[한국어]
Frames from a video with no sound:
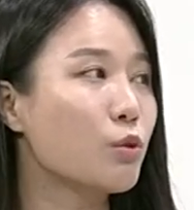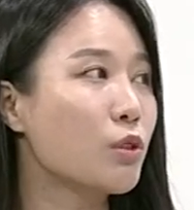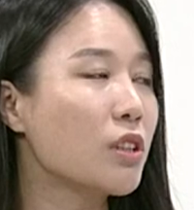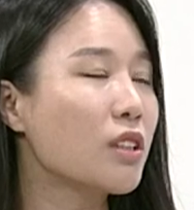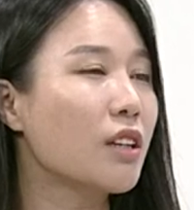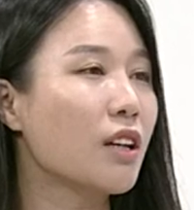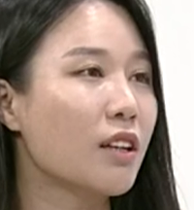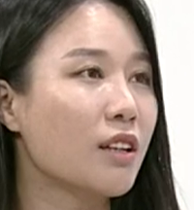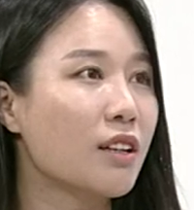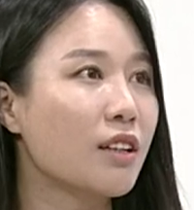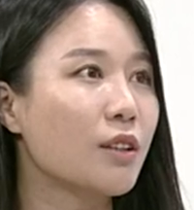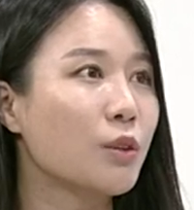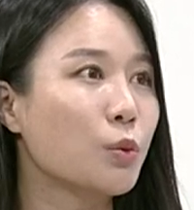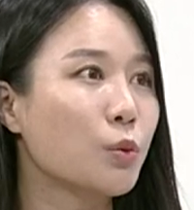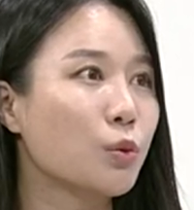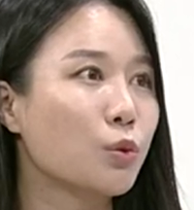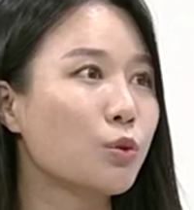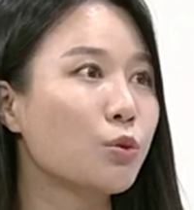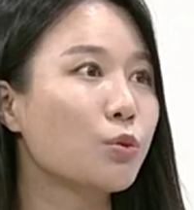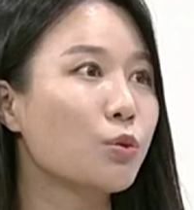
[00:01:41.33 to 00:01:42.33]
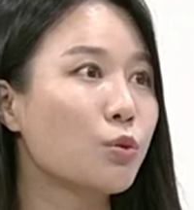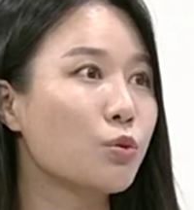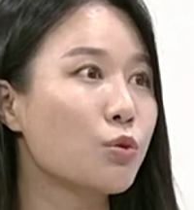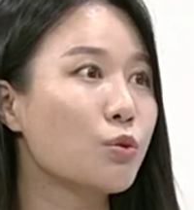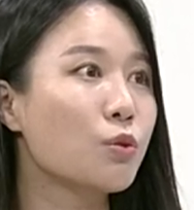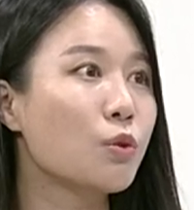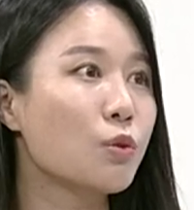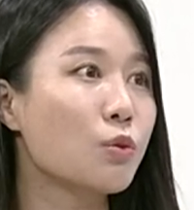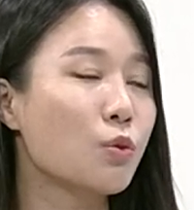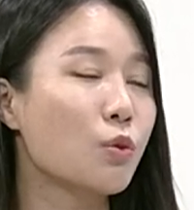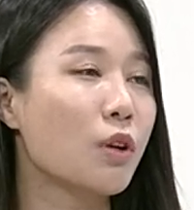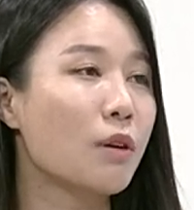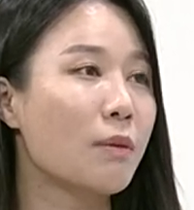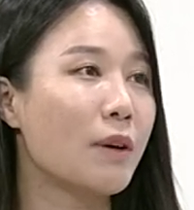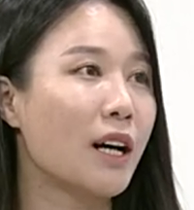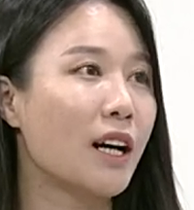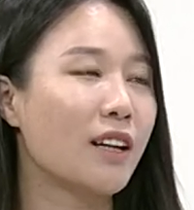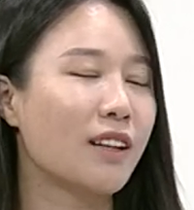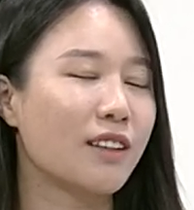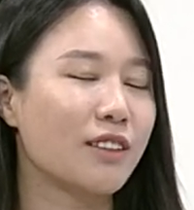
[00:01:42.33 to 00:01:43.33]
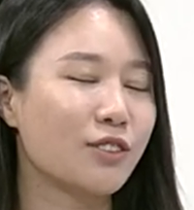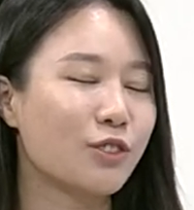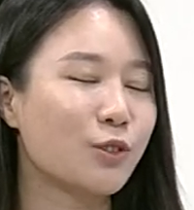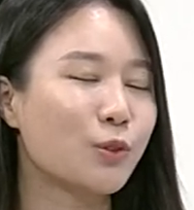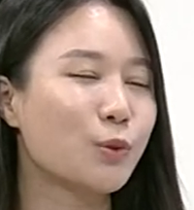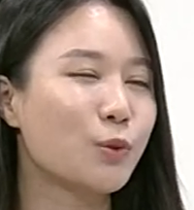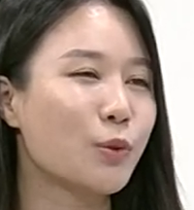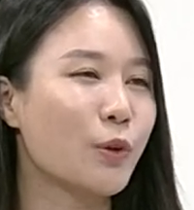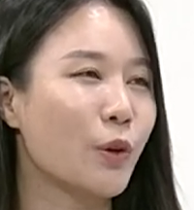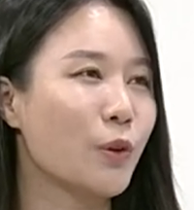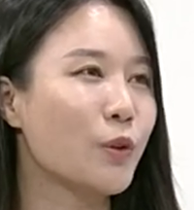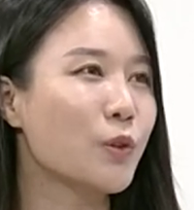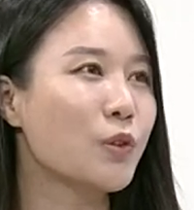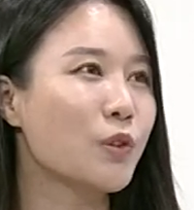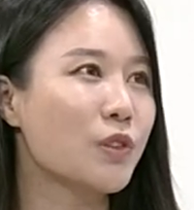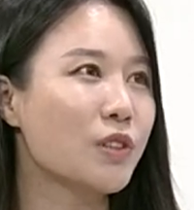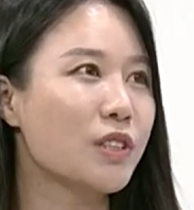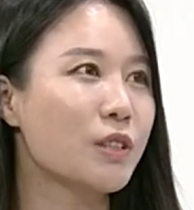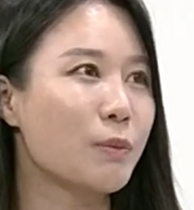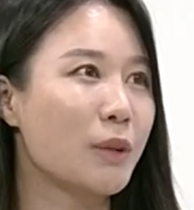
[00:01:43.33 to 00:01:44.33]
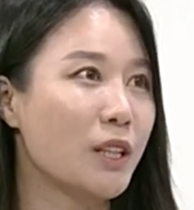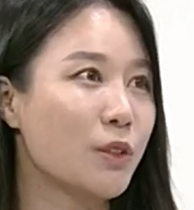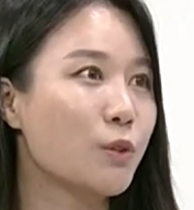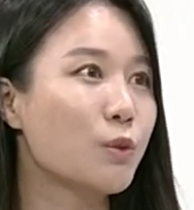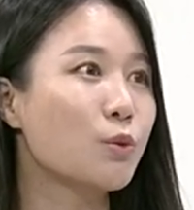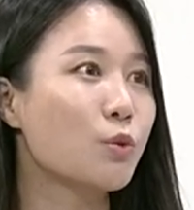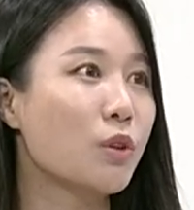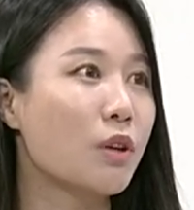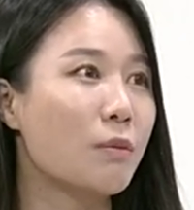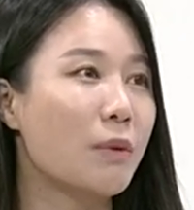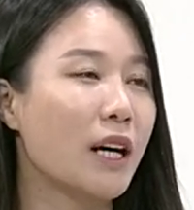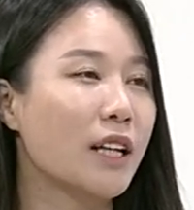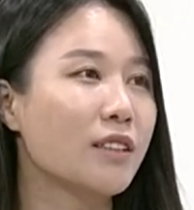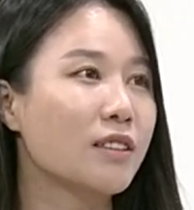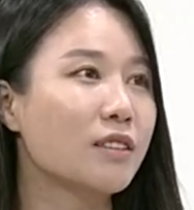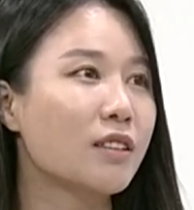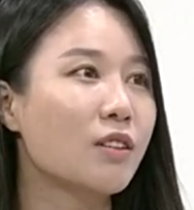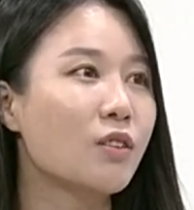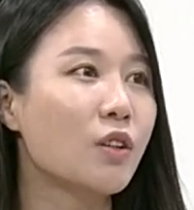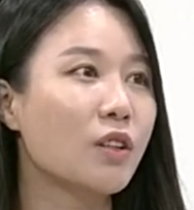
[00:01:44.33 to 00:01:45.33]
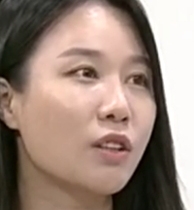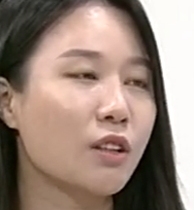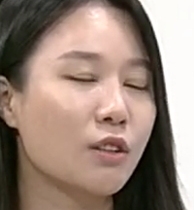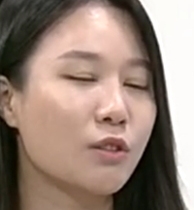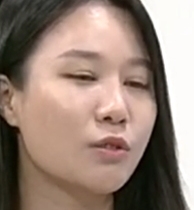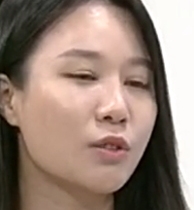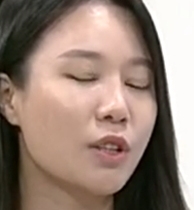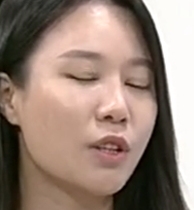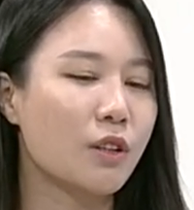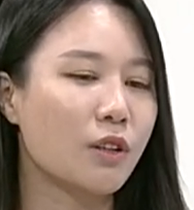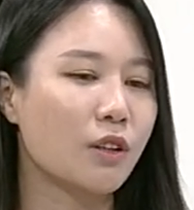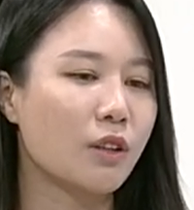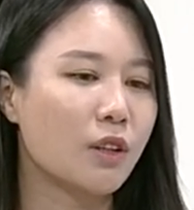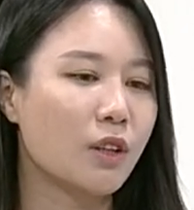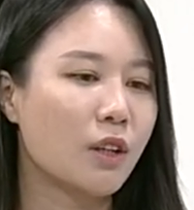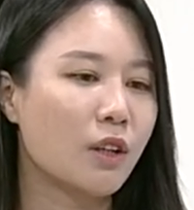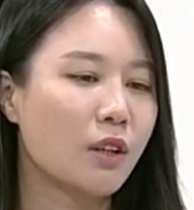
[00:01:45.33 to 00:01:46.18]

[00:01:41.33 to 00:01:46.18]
우리나라에도 수소 충전소가 아, 수소 연료전지 발전소가 많은 상황이고요. 네.